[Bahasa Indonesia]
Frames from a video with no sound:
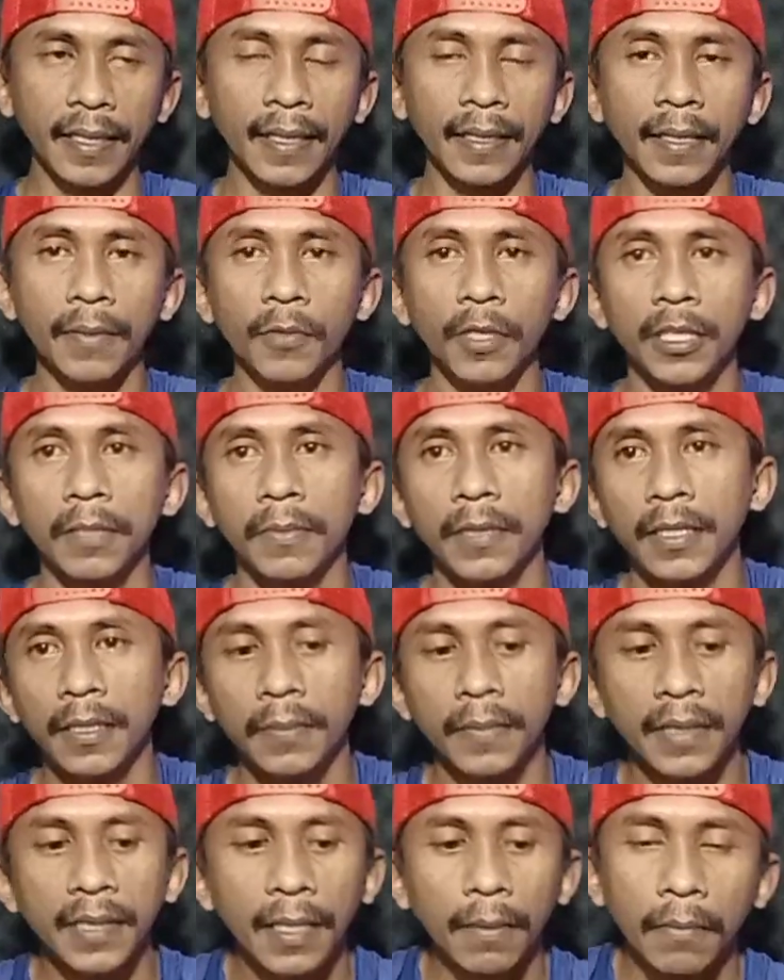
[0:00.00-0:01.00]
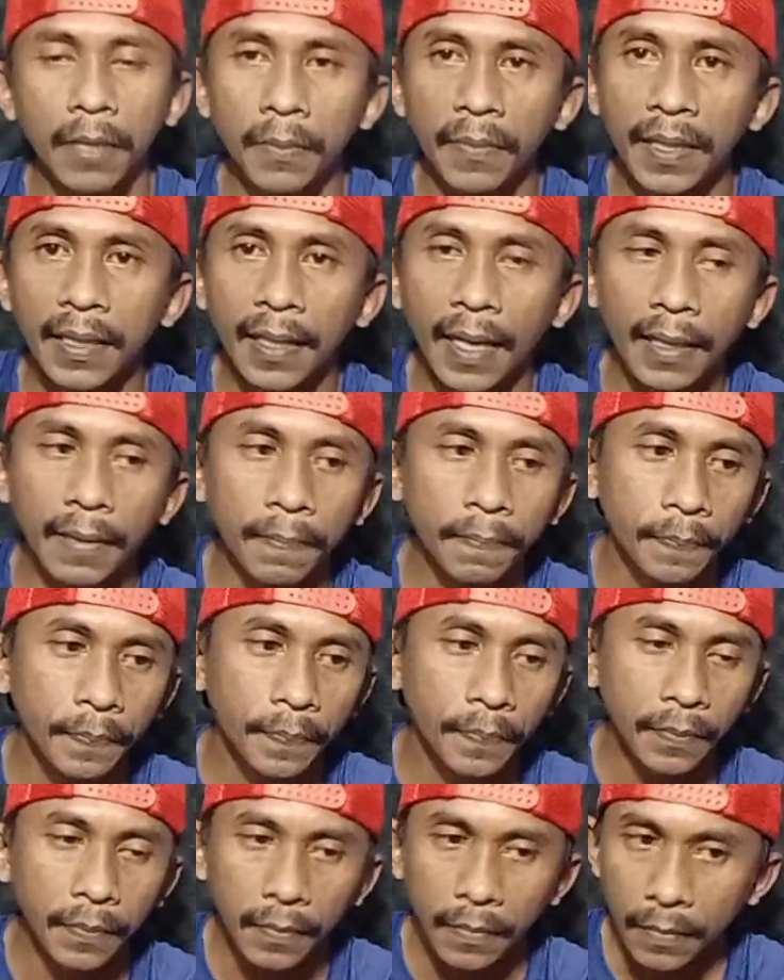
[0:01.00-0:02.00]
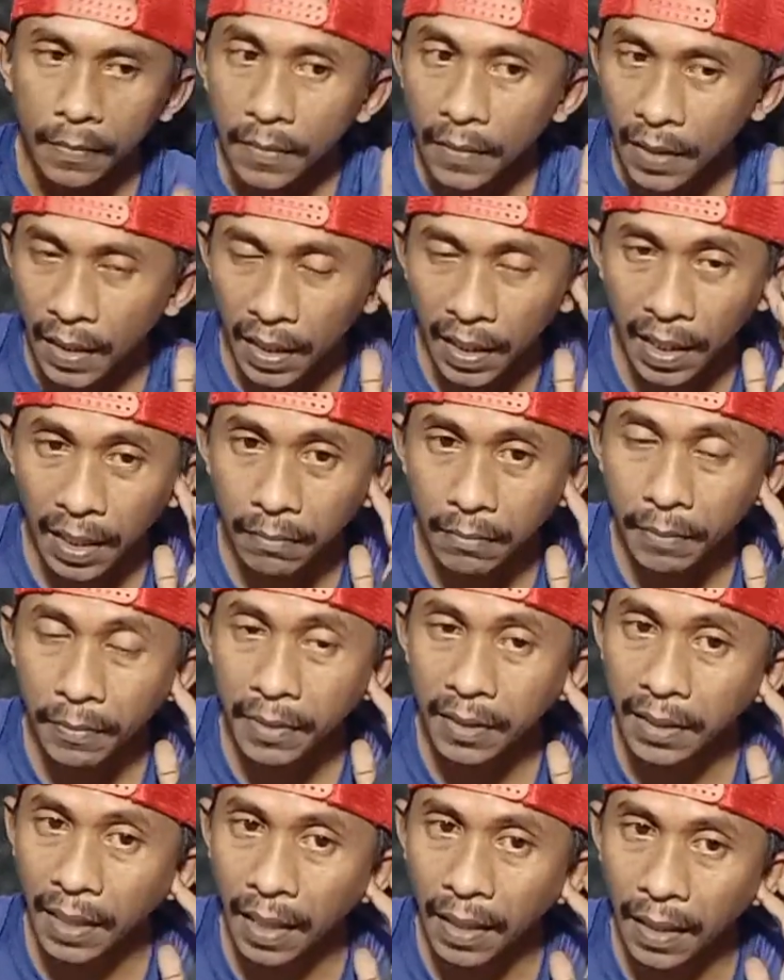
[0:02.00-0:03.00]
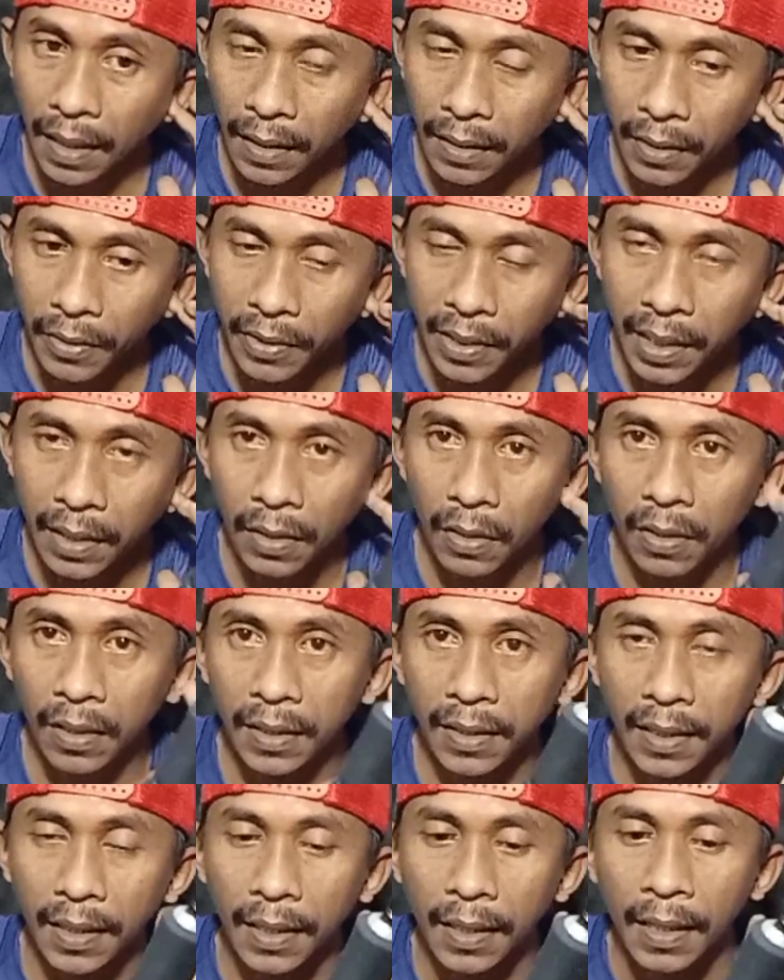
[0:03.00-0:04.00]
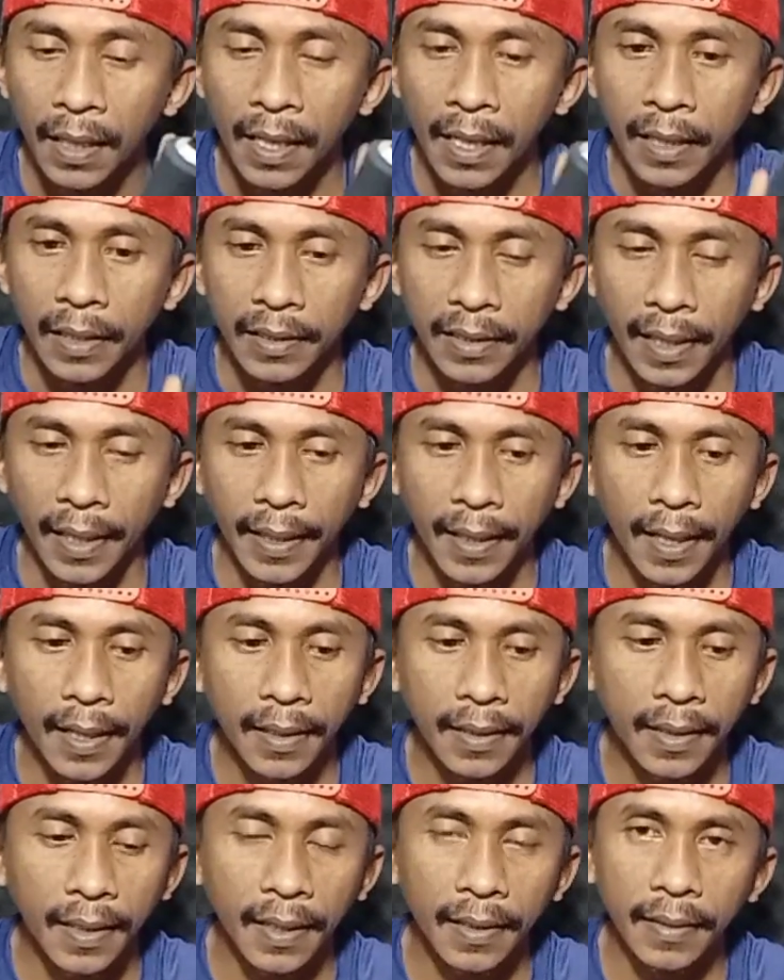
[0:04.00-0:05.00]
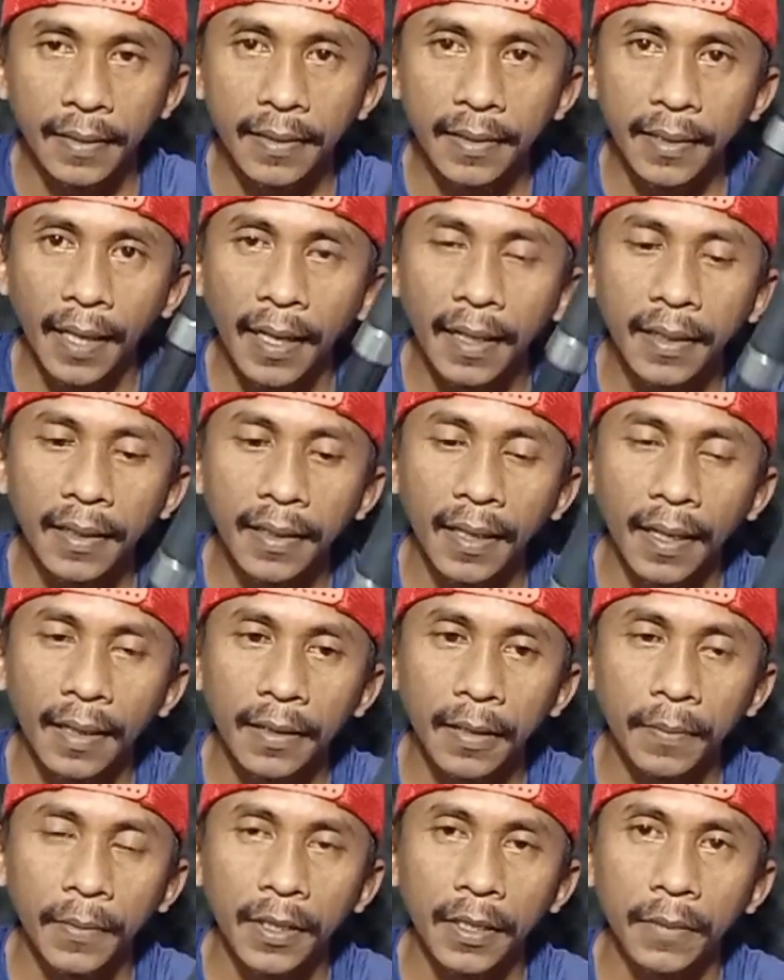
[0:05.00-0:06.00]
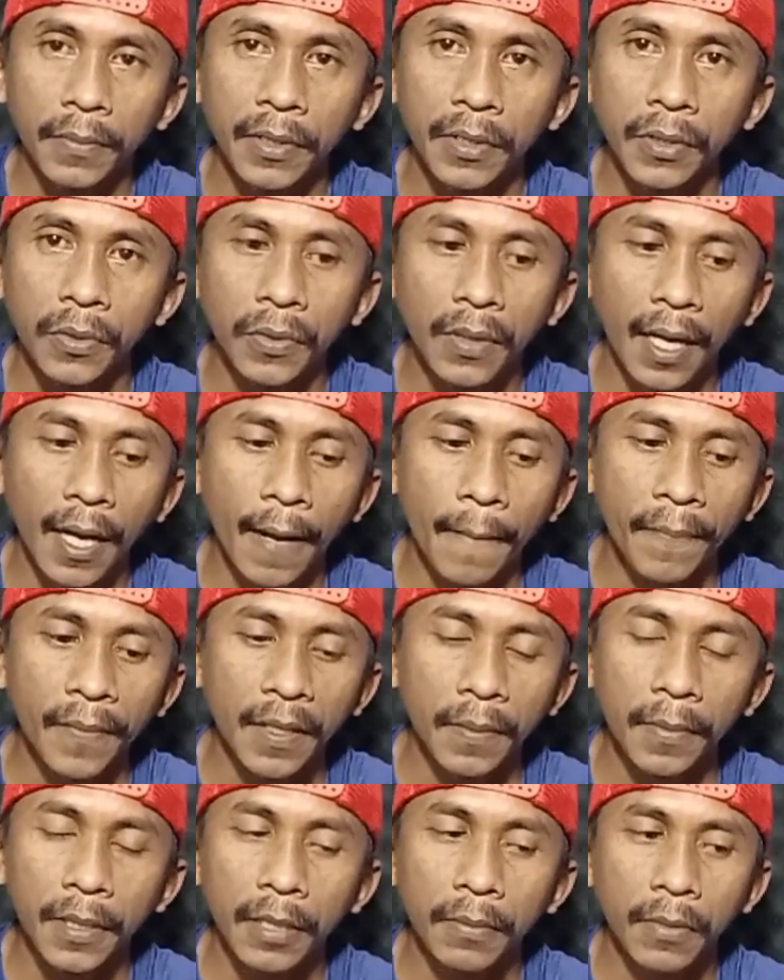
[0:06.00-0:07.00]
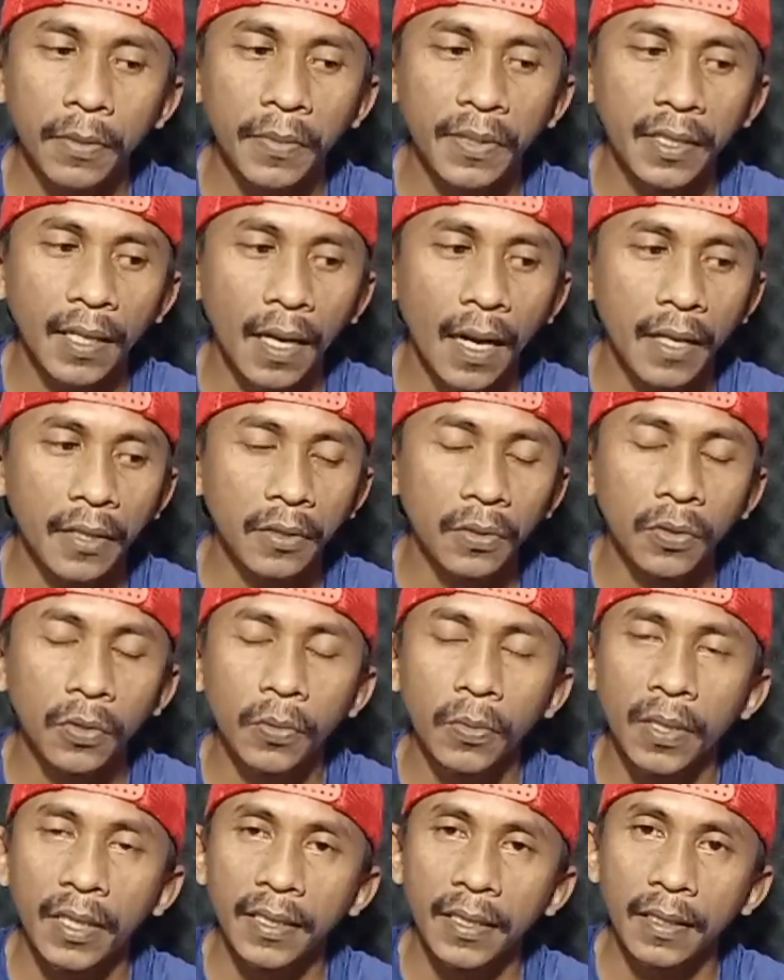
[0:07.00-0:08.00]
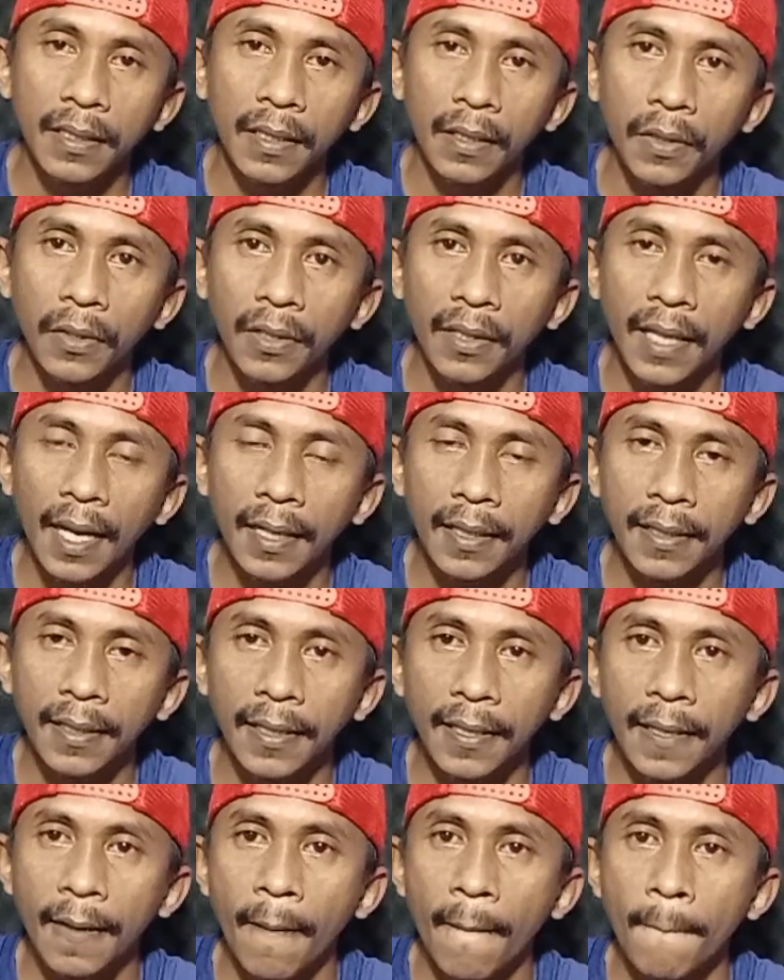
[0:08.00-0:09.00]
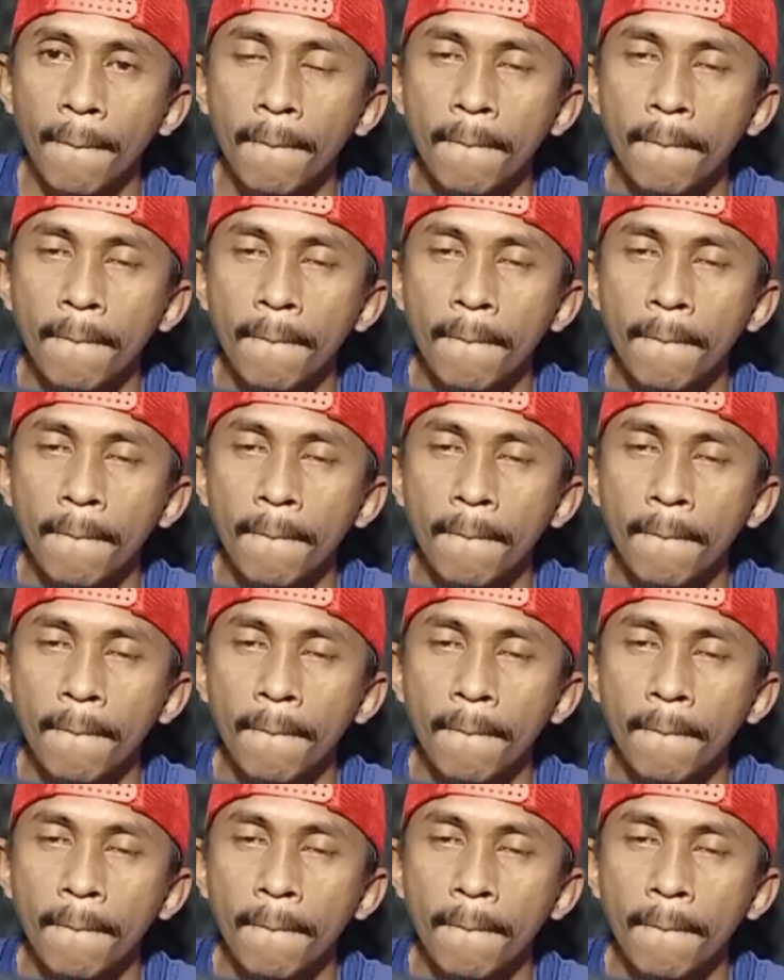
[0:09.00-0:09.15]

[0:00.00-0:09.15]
jadi nanti buat teman-teman yang berminat ingin memesan atau ingin order selera dengan desain yang teman-teman suka teman-teman bisa langsung hubungi saja kontak di